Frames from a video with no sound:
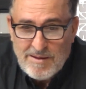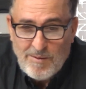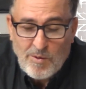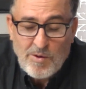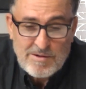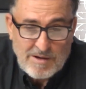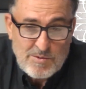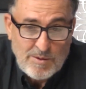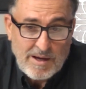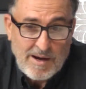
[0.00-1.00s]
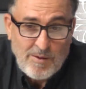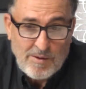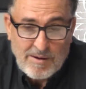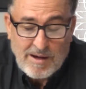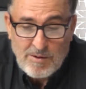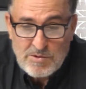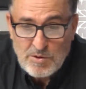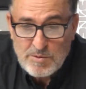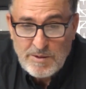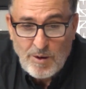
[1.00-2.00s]
luego resulta que, claro, Carlos
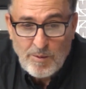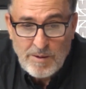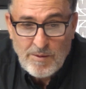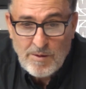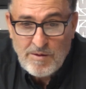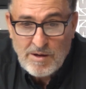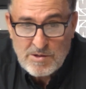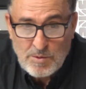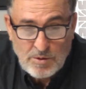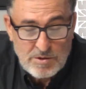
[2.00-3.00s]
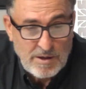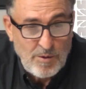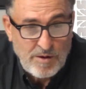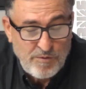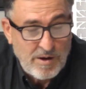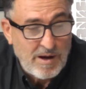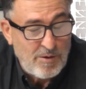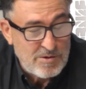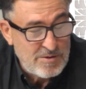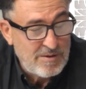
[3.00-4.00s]
nos vino al Oviedo y resultó ser lo que fue
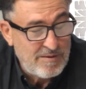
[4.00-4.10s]
Carlos, ¿no?